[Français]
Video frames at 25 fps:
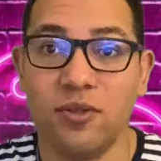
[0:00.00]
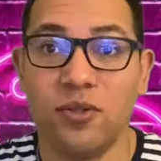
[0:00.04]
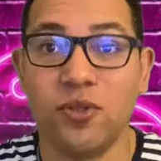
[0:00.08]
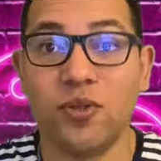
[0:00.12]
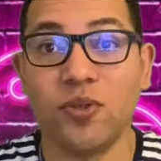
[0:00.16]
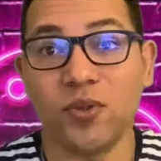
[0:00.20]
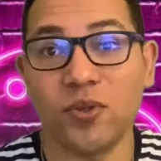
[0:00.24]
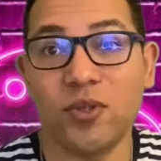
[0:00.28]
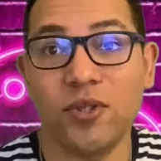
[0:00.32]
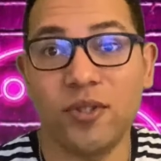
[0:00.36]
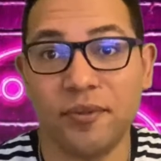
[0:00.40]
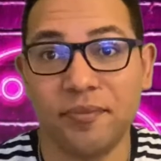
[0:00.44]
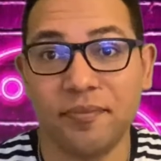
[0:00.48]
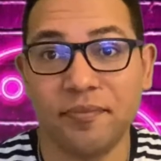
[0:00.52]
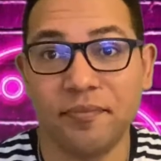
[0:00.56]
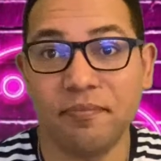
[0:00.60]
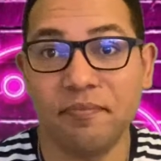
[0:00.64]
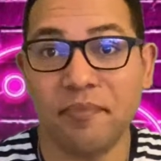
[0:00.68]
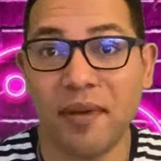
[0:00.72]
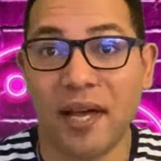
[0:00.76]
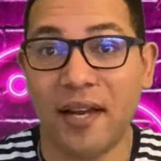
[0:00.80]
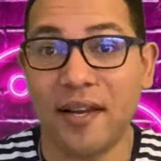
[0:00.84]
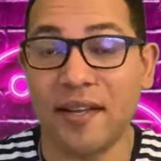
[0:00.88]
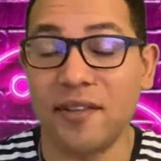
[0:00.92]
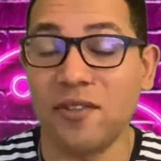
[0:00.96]
Donc,
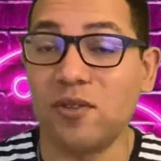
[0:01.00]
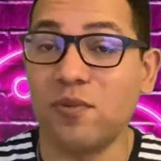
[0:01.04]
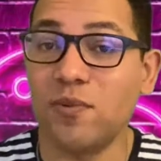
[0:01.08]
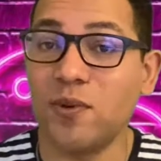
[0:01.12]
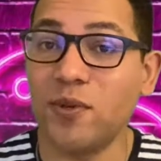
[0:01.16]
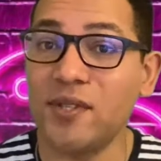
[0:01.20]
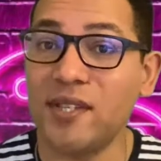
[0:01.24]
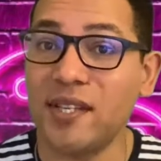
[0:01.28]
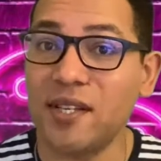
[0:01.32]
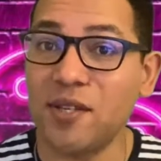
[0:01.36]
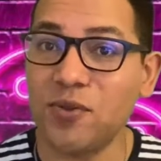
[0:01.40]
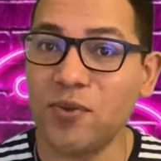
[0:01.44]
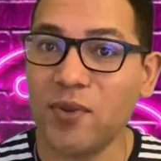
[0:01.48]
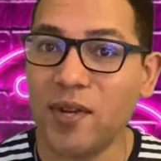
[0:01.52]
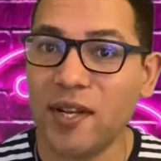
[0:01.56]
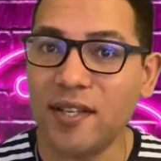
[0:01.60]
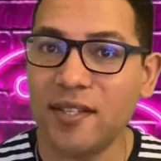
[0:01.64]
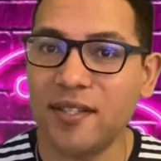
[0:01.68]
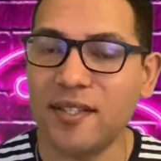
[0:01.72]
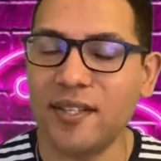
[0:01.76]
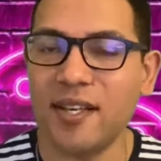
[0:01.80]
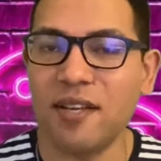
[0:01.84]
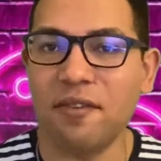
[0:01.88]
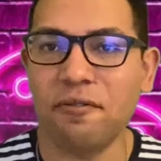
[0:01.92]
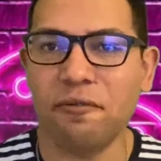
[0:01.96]
parler
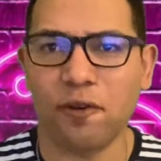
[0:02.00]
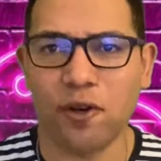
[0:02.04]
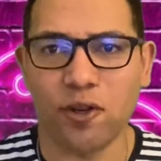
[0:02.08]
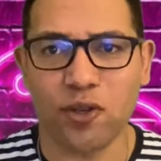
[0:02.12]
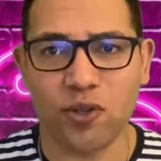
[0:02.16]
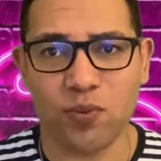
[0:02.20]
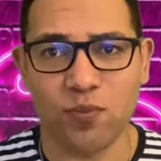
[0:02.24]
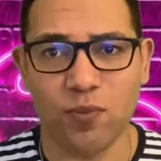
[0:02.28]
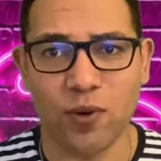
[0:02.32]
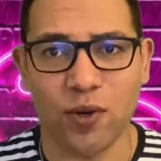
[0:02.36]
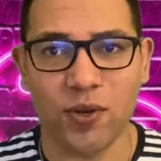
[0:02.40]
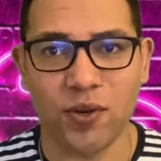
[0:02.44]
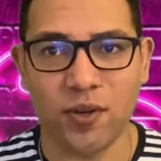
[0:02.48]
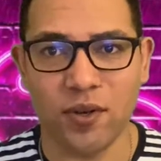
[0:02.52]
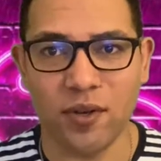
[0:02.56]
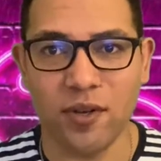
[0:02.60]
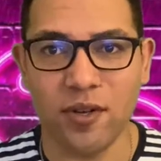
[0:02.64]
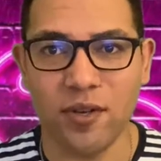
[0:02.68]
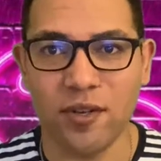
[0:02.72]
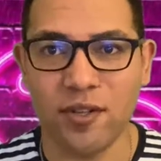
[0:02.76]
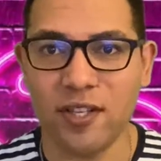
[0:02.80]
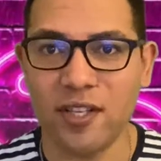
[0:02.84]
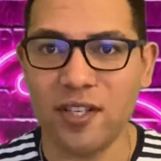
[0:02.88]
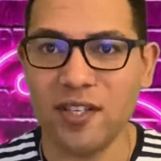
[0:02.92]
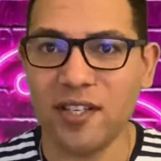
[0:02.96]
d'homosexualité, franchement,
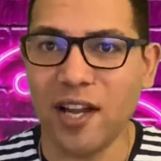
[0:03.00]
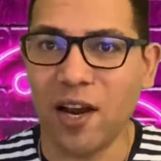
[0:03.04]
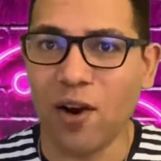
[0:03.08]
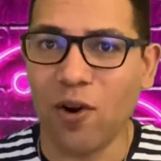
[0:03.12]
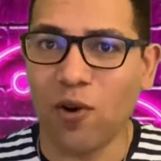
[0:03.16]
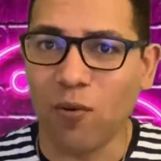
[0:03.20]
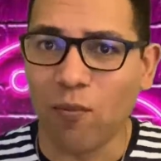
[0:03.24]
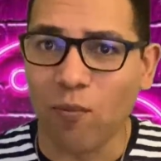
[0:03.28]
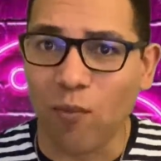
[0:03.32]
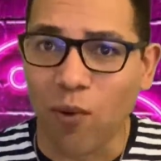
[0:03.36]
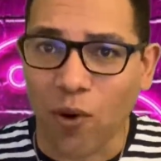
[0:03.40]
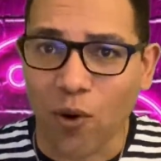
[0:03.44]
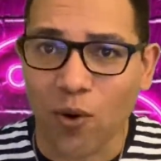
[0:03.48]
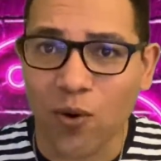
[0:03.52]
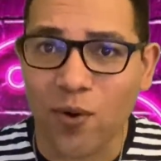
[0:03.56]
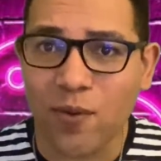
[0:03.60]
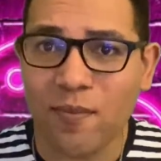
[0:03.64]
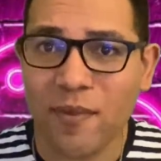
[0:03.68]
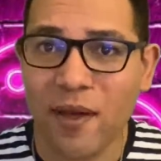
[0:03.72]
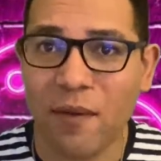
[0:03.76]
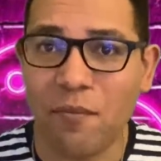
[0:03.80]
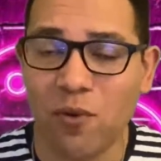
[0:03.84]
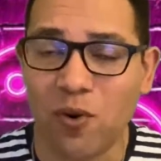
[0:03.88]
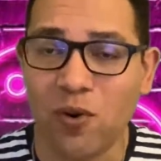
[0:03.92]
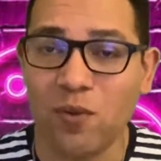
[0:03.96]
euh, déjà le mot
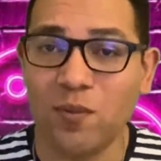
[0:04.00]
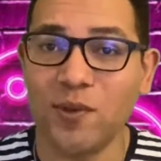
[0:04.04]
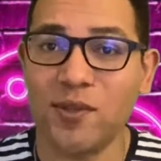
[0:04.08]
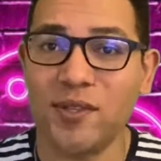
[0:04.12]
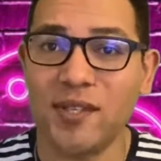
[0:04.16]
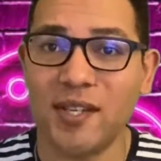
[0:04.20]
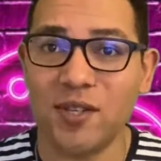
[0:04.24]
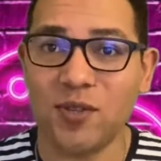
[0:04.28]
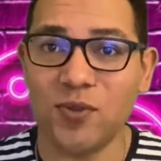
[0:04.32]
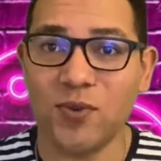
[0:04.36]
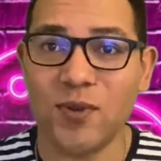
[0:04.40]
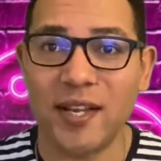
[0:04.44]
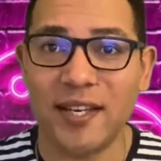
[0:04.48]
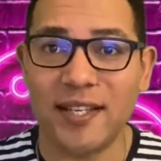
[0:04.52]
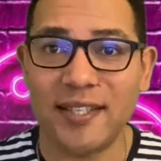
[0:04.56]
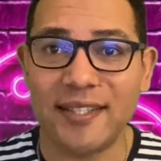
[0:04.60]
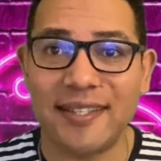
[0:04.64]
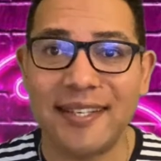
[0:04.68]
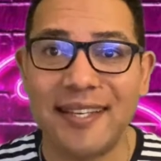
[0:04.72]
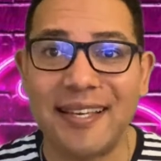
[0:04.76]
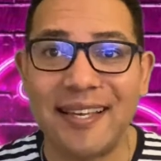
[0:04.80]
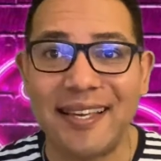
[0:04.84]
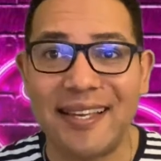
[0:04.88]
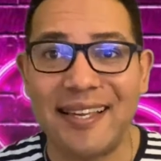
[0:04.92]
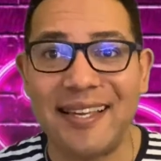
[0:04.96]
lui-même
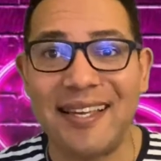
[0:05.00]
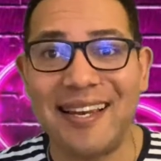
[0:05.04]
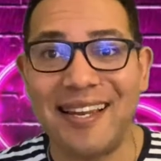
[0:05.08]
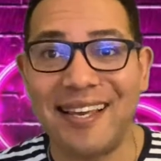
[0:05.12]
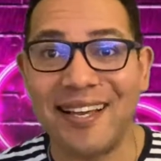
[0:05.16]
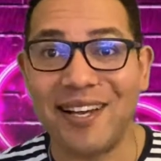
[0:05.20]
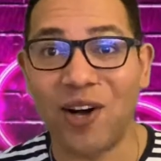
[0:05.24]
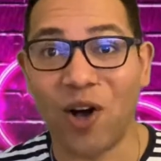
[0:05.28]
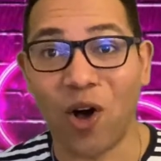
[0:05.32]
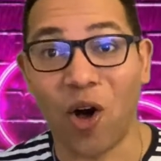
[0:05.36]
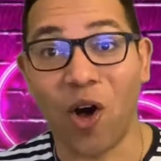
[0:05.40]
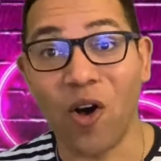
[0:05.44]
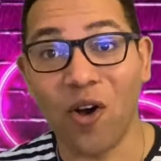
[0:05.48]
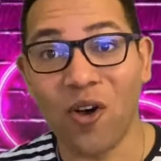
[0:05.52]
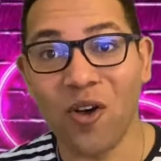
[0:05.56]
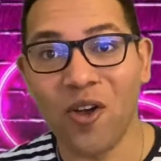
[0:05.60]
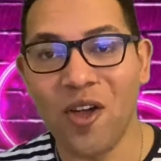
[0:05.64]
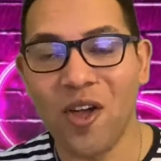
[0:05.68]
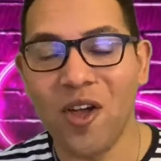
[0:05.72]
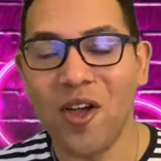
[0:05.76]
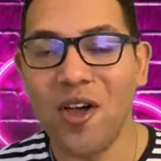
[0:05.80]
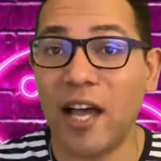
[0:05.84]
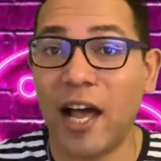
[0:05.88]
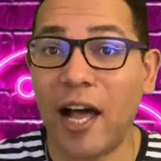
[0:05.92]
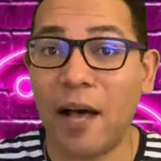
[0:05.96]
homosexualité, il est grand.
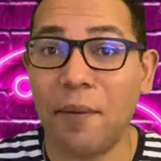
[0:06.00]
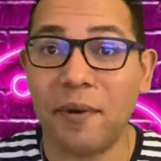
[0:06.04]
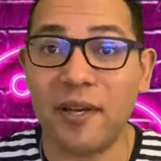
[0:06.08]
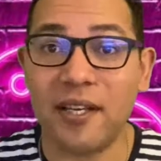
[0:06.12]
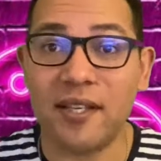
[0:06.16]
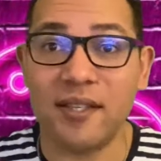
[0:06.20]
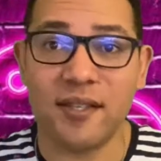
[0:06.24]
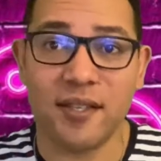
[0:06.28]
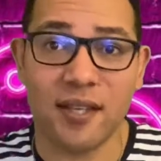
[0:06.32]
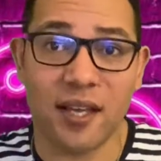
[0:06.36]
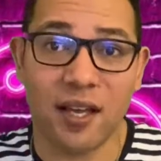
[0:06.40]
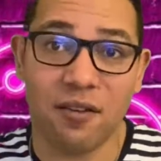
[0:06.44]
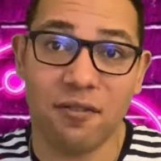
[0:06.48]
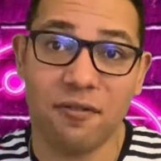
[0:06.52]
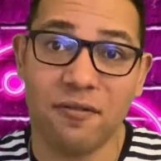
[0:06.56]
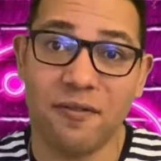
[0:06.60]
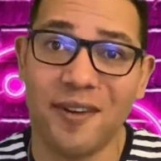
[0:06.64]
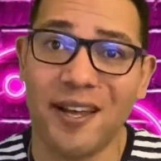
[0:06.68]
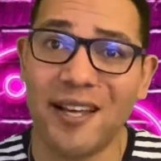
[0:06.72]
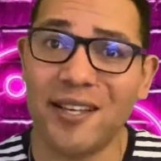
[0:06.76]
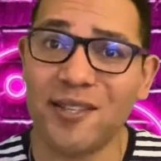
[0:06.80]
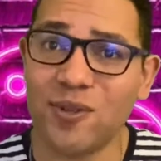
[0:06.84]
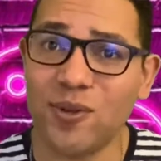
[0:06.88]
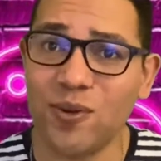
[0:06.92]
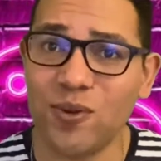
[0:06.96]
Après, c'est un
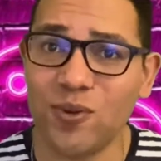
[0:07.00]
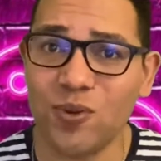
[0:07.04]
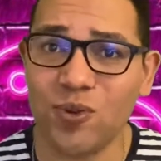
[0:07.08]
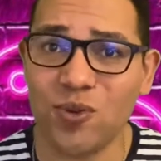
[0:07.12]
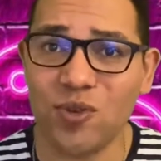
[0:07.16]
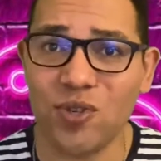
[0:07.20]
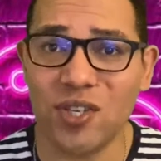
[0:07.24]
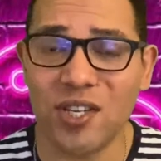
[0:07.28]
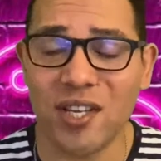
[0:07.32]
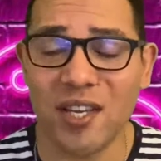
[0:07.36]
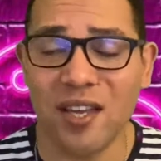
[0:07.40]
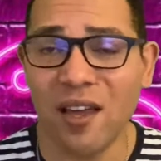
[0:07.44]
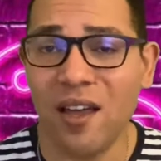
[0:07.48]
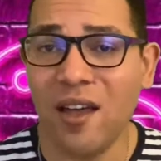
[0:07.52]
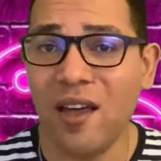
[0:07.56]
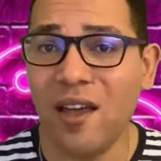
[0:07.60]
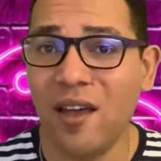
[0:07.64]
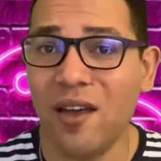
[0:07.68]
vaste sujet.